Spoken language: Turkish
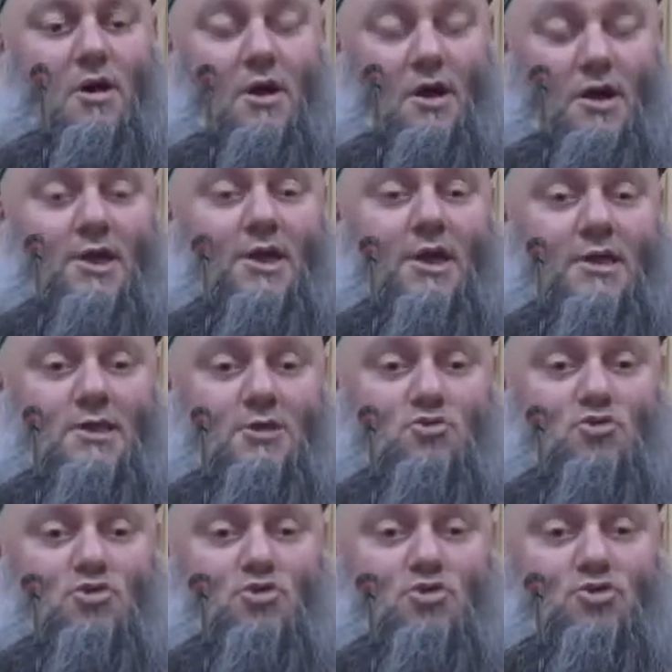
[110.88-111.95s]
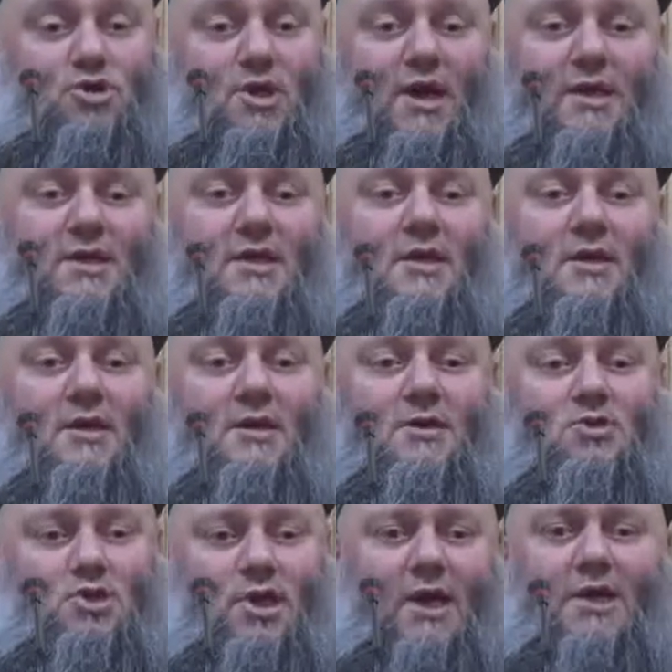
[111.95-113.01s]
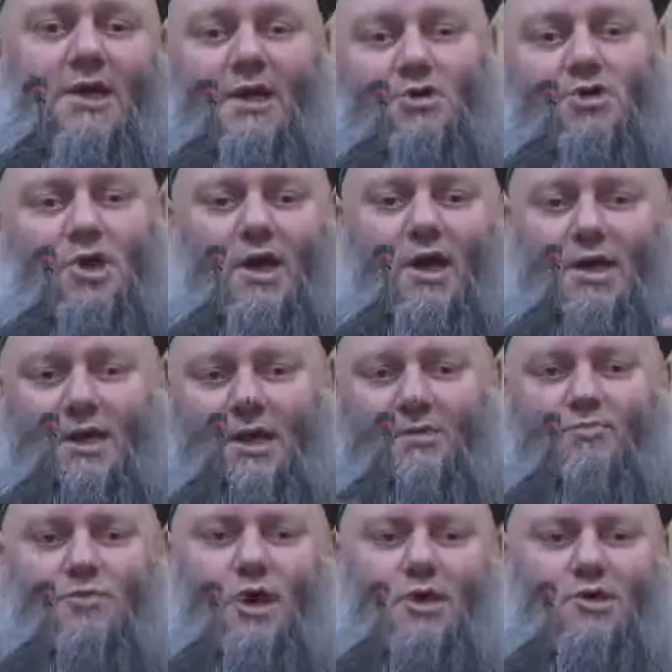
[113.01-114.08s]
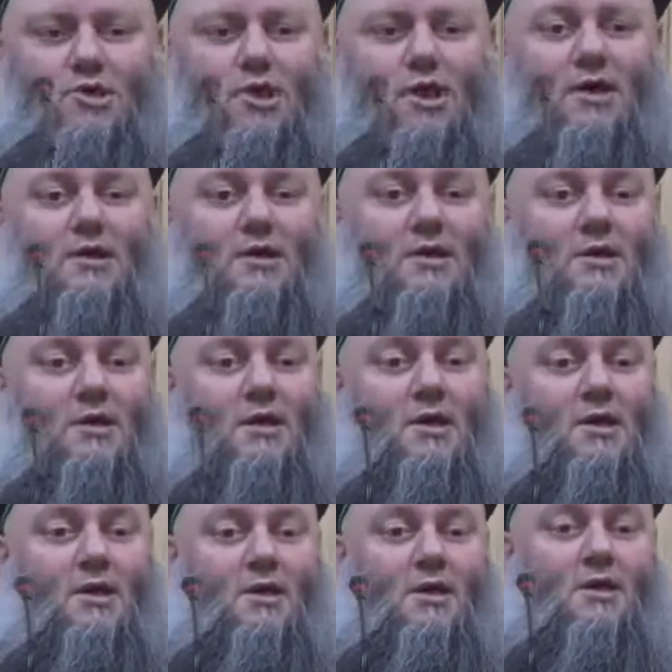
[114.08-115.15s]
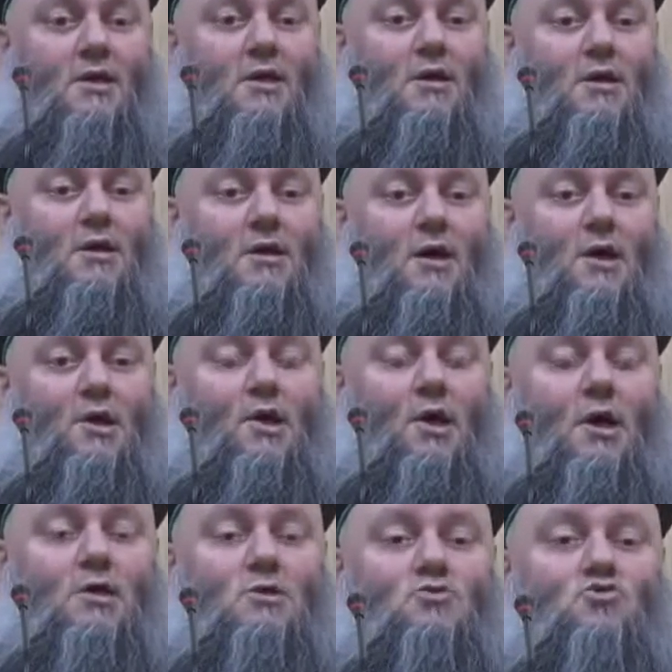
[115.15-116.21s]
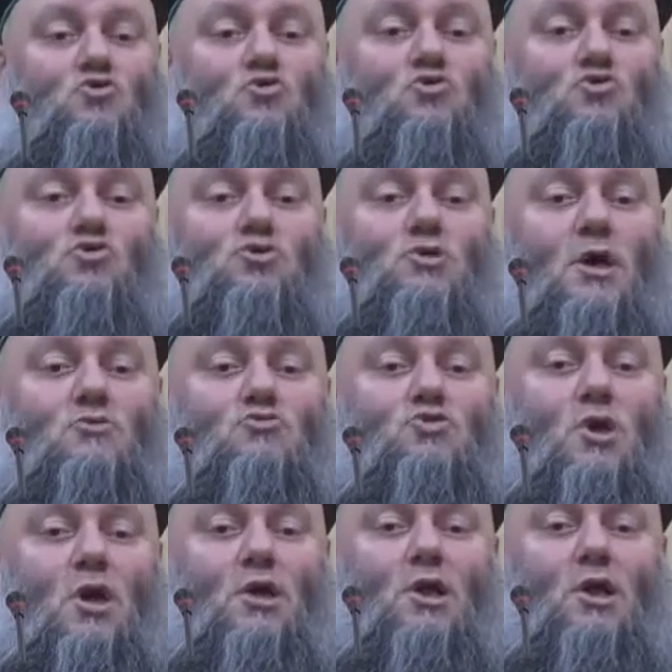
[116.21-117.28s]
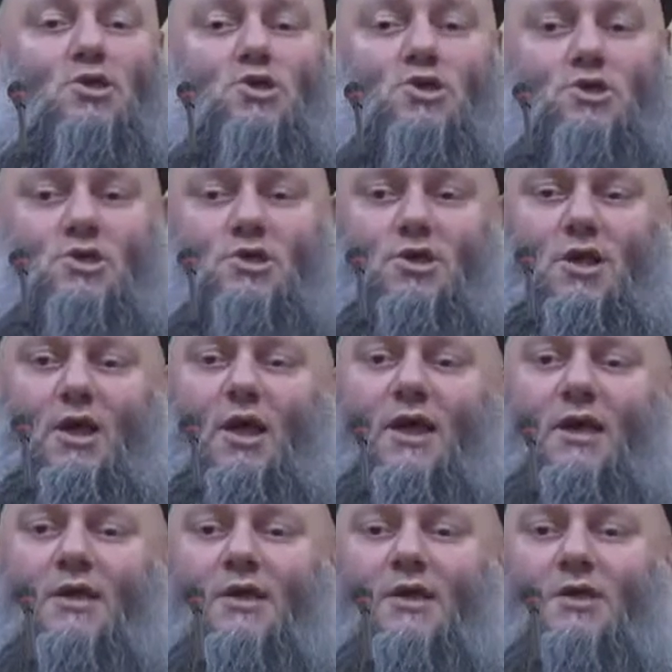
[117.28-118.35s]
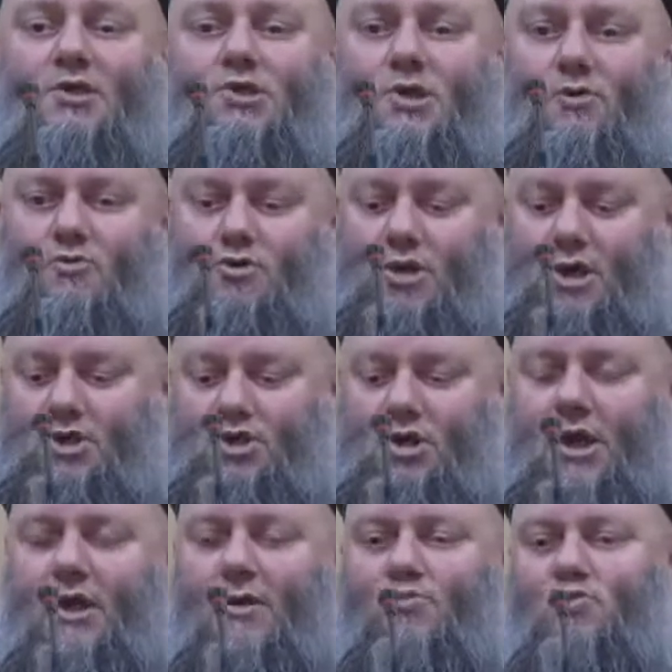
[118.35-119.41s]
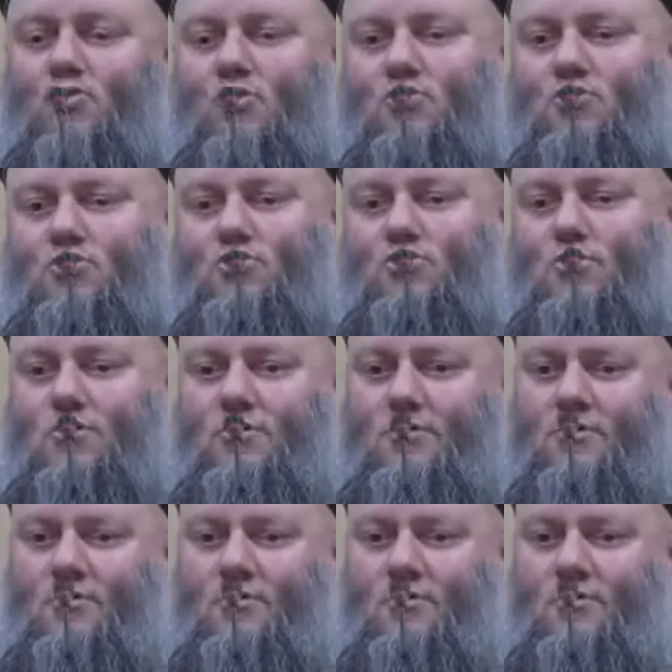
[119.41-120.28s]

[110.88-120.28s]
Ahireti düşünsek, cennet cehennem dalsak, Allah'ın huzurundan uzaklaştık diye sevi secde yapıyoruz.